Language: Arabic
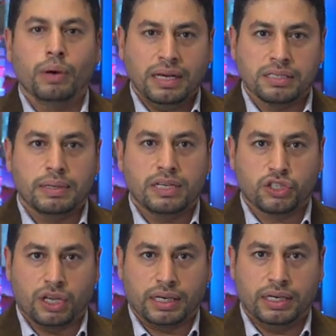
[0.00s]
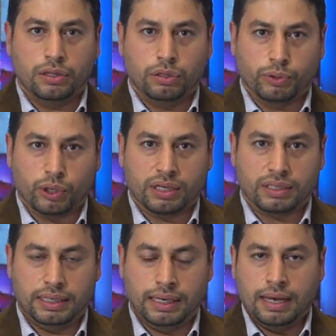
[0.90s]
والحزب الاشتراكي
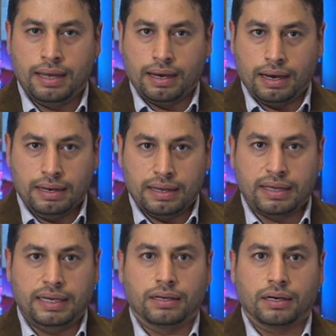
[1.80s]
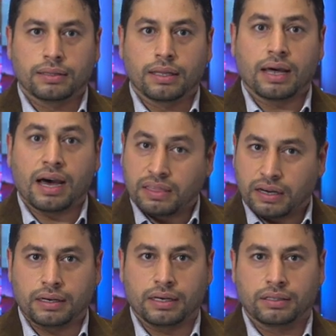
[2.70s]
الديمقراطي اللذين
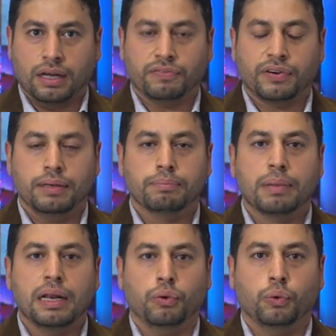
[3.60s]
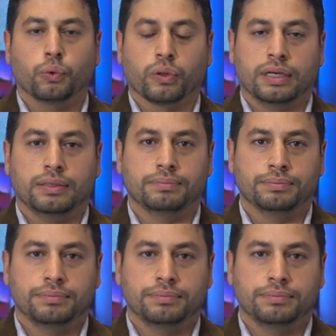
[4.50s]
أظهرا ضعفا ملحوظا.